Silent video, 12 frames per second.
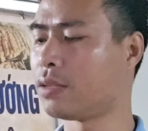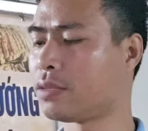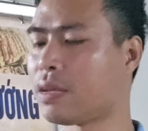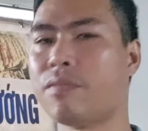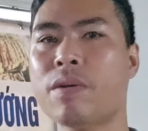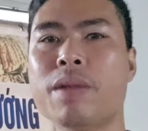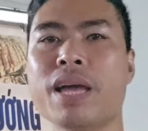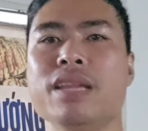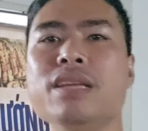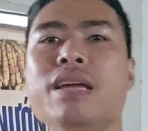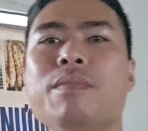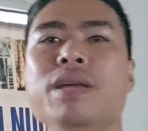sản phẩm này
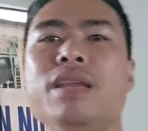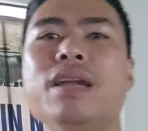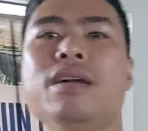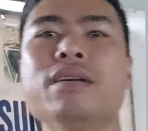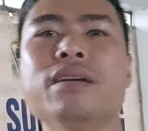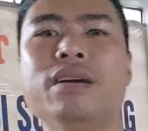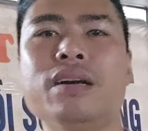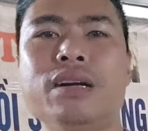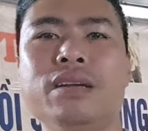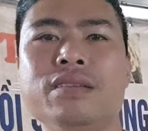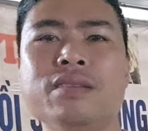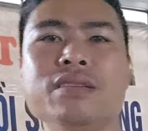thì nhà mình đã được
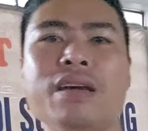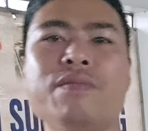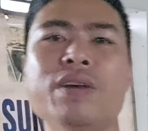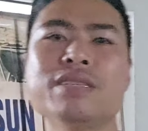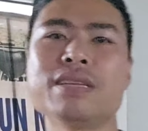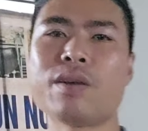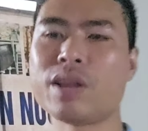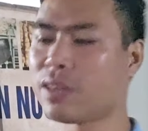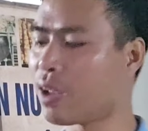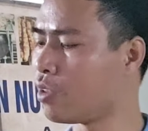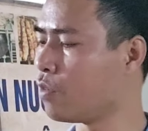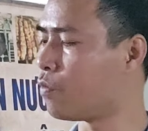uh, chứng nhận vệ sinh an
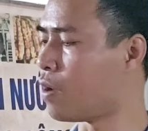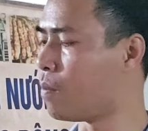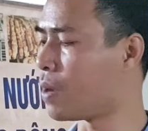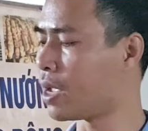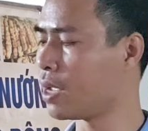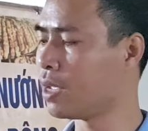toàn thực phẩm này